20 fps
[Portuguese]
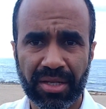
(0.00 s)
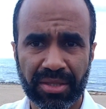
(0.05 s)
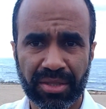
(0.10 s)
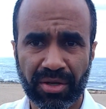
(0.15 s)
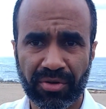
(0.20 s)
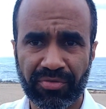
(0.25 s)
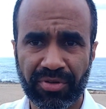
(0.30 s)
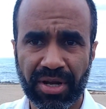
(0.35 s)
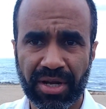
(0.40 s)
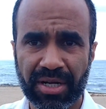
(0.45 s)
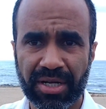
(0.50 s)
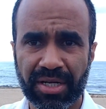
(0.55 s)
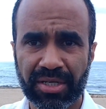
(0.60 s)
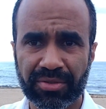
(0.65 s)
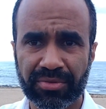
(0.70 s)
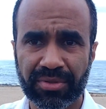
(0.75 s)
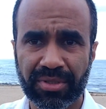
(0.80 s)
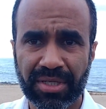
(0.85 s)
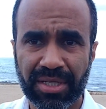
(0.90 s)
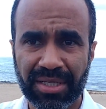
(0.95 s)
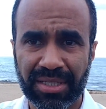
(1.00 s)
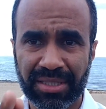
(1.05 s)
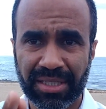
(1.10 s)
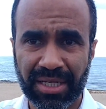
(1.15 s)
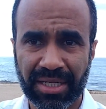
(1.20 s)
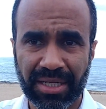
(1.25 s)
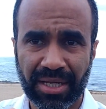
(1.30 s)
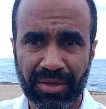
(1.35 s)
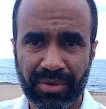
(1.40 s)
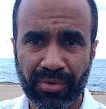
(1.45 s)
naufragando,
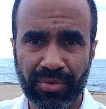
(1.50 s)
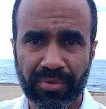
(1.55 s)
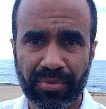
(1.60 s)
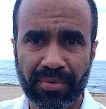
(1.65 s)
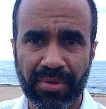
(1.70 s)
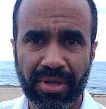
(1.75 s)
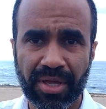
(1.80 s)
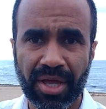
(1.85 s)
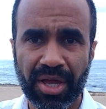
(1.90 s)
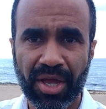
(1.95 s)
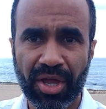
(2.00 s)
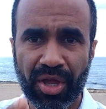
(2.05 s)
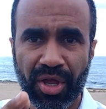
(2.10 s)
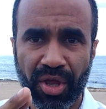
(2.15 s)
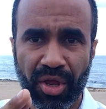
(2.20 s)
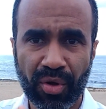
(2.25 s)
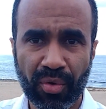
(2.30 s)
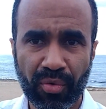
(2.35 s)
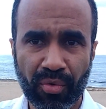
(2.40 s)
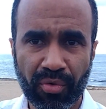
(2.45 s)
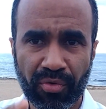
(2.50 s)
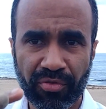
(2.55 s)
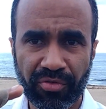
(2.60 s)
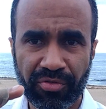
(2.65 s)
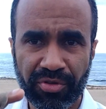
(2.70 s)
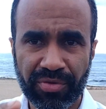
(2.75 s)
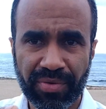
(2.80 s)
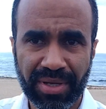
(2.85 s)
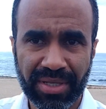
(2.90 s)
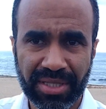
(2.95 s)
declarou: Eu
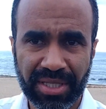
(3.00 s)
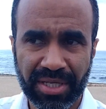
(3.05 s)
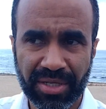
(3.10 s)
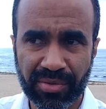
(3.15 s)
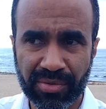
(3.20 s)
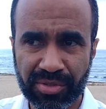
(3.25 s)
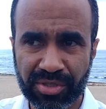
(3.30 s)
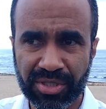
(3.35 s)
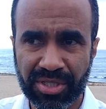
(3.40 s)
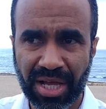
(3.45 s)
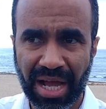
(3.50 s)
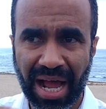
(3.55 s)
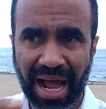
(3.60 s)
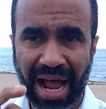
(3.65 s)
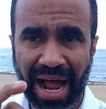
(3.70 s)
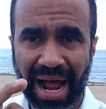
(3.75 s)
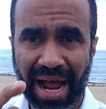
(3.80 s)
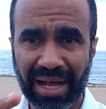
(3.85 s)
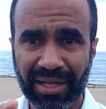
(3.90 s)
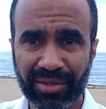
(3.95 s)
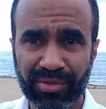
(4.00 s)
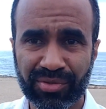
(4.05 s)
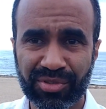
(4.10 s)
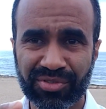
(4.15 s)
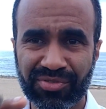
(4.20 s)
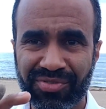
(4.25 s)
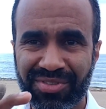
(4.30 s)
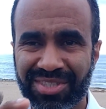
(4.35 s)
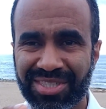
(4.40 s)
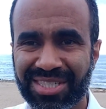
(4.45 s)
confio em Deus, Atos
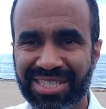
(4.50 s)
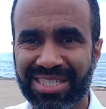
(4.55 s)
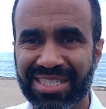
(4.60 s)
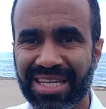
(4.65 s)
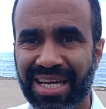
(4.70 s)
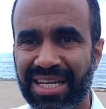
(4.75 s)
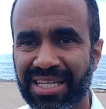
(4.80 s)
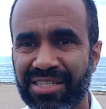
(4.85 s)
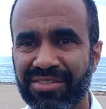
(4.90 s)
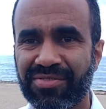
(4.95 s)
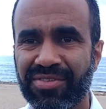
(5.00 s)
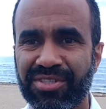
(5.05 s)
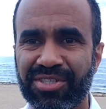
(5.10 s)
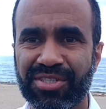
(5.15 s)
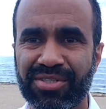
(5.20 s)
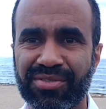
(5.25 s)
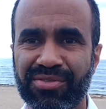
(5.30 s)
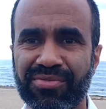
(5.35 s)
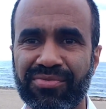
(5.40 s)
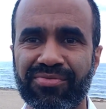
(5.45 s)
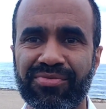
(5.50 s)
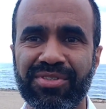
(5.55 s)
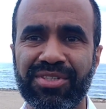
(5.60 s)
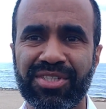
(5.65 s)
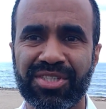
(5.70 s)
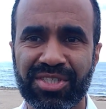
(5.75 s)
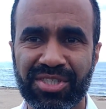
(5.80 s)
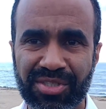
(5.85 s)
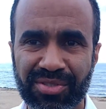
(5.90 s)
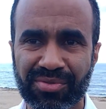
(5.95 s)
27, versículo
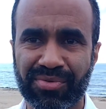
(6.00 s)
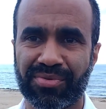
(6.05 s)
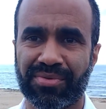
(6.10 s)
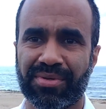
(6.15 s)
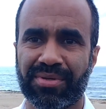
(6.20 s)
25.